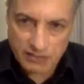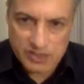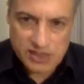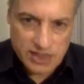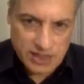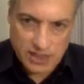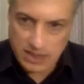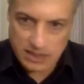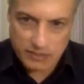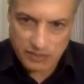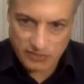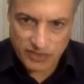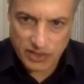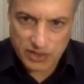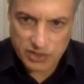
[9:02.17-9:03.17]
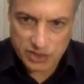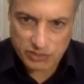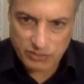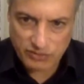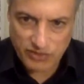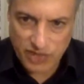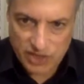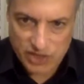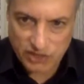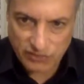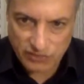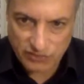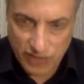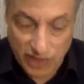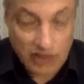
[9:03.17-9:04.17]
هذه المسائل هذه ما فيهاش ما فيهاش
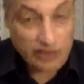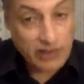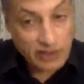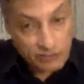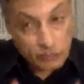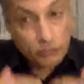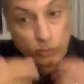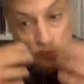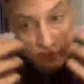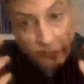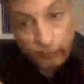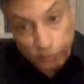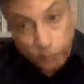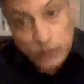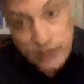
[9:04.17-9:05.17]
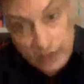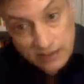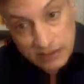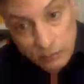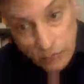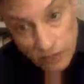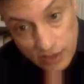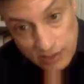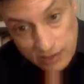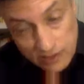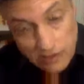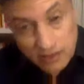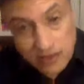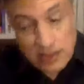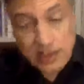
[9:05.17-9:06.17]
شفافيه هي في الدول في البلدان
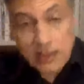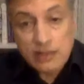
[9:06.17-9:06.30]
الديمقراطيه